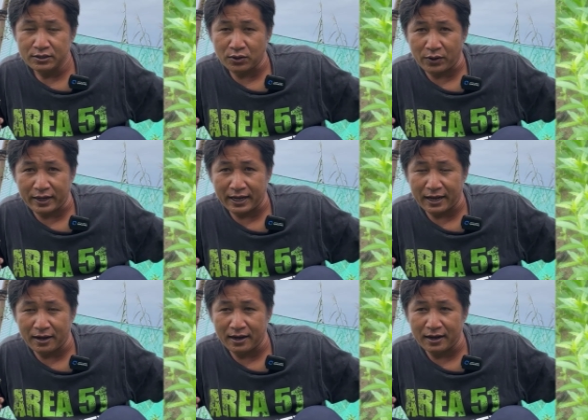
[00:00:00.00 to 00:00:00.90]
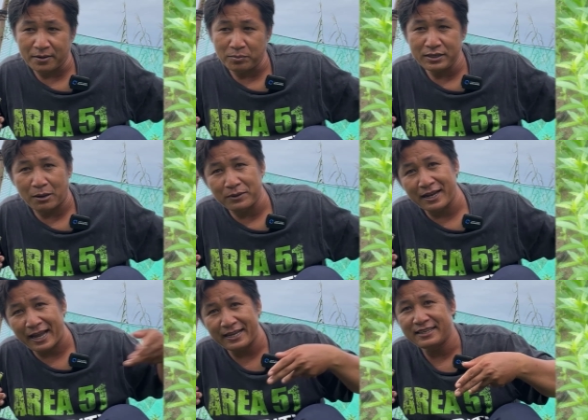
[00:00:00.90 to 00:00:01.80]
rồi à, mới vòng
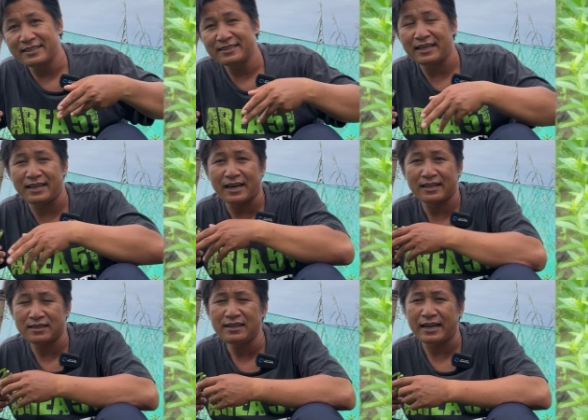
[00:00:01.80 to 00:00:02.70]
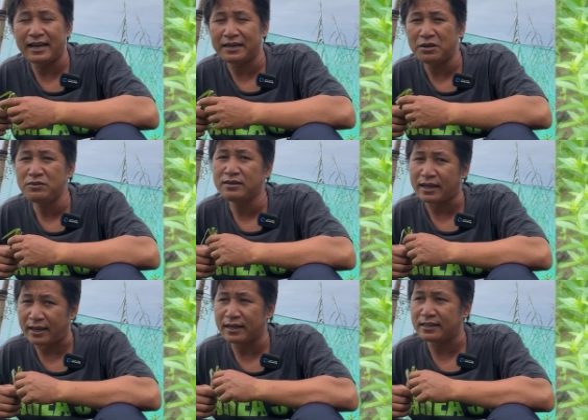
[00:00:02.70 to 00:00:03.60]
về đây thì à, tính nghĩ là nếu như
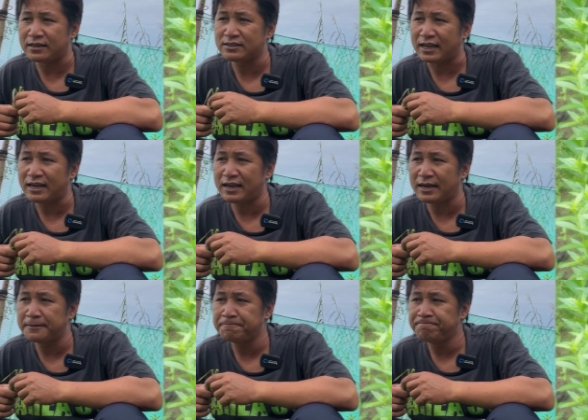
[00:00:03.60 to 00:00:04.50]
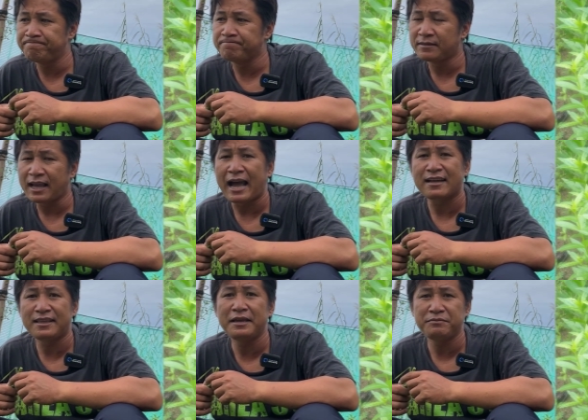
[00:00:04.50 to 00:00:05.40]
vậy thì nó sẽ à,
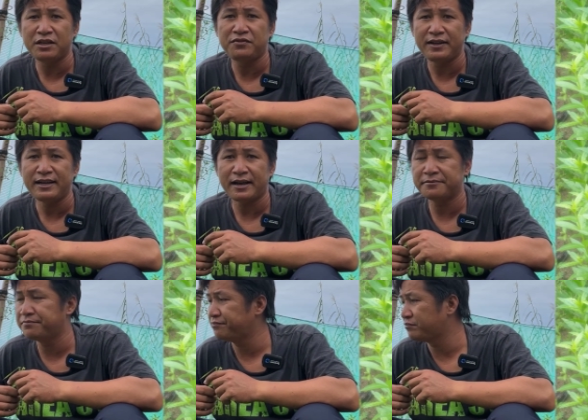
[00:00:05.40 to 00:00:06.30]
ăn thêm chi phí nha